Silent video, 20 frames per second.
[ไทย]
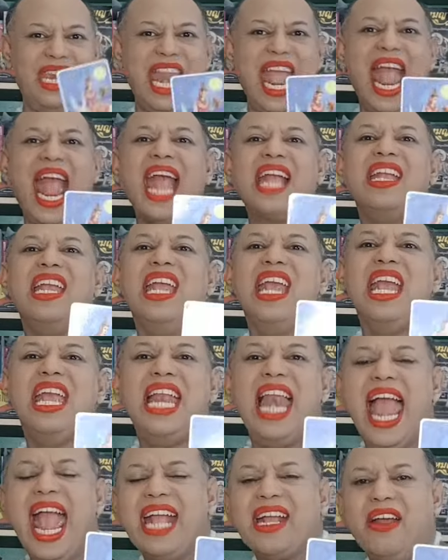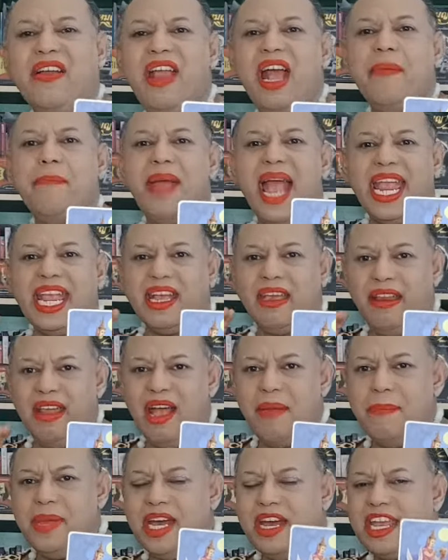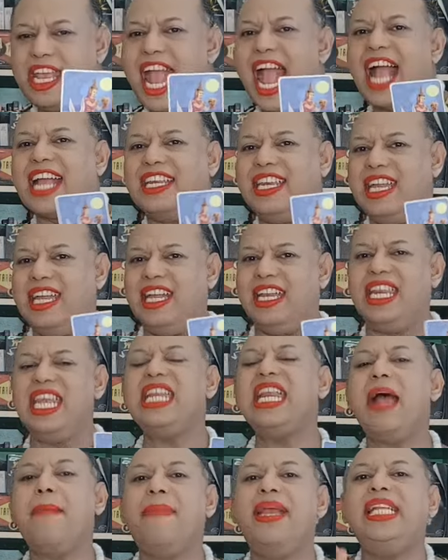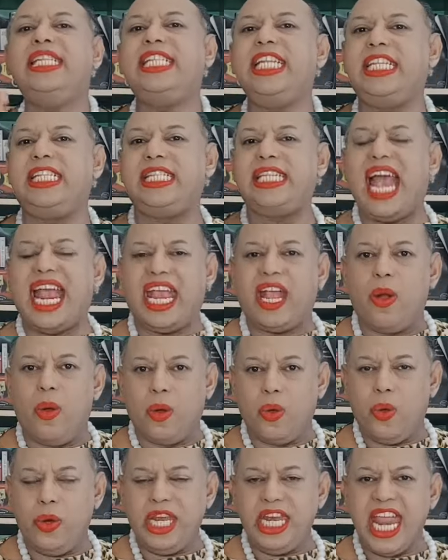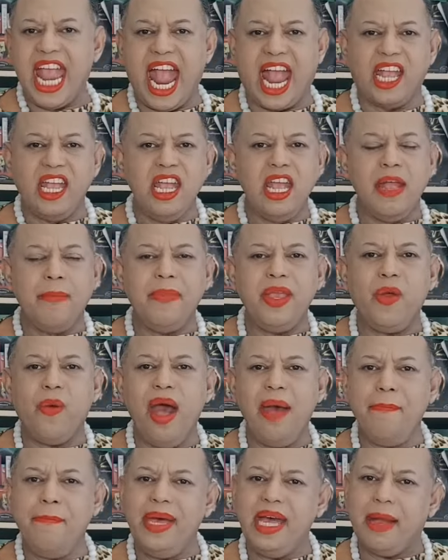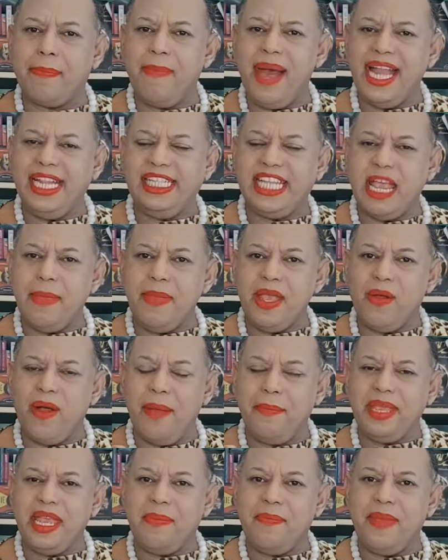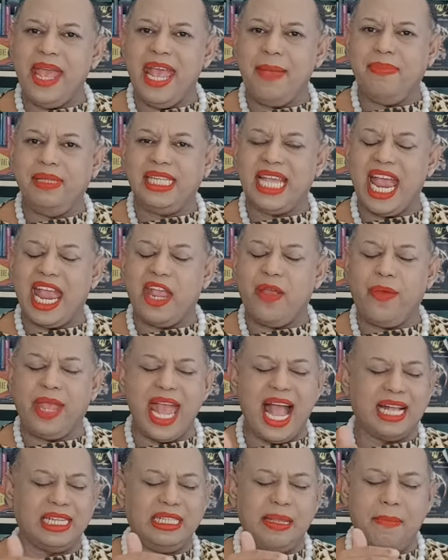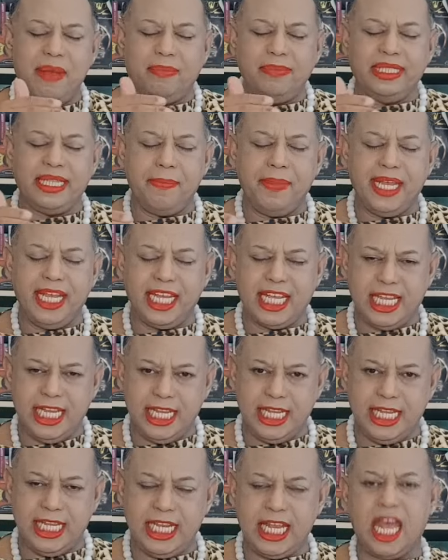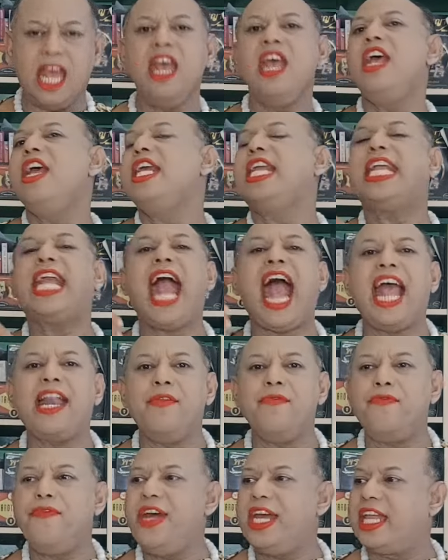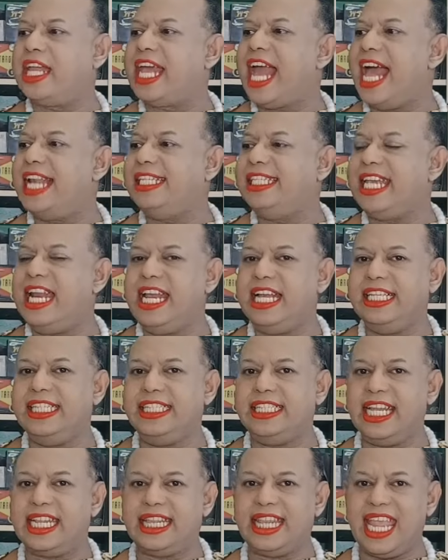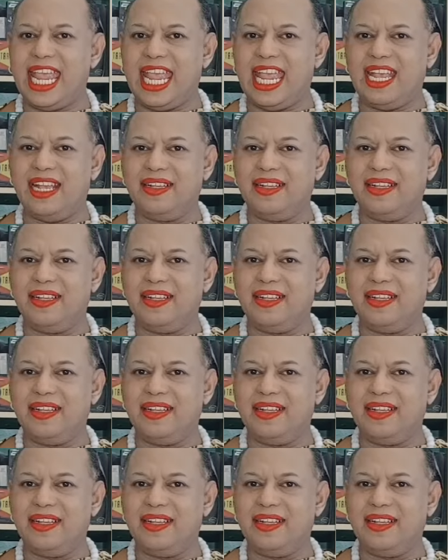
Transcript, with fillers: นะ และเครื่องไม้เครื่องมืออย่างหนึ่งที่ทำให้จิตใจของคุณเนี่ยมีความเบิกบานใจมีความอิ่มเอมใจอยู่อย่างสม่ำเสมอคือการฝึกการเจริญสติ